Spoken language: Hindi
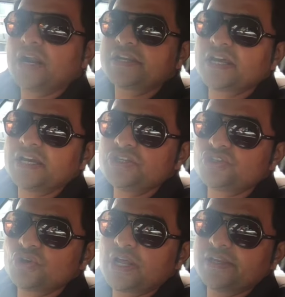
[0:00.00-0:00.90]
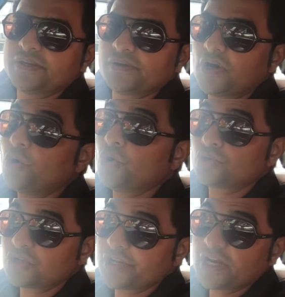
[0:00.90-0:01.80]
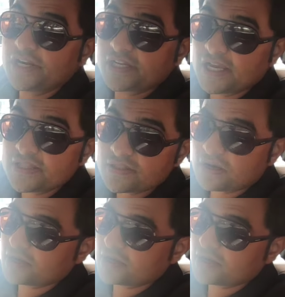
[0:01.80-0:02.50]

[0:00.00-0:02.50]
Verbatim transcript: 28 जुलाई ओ सॉरी 28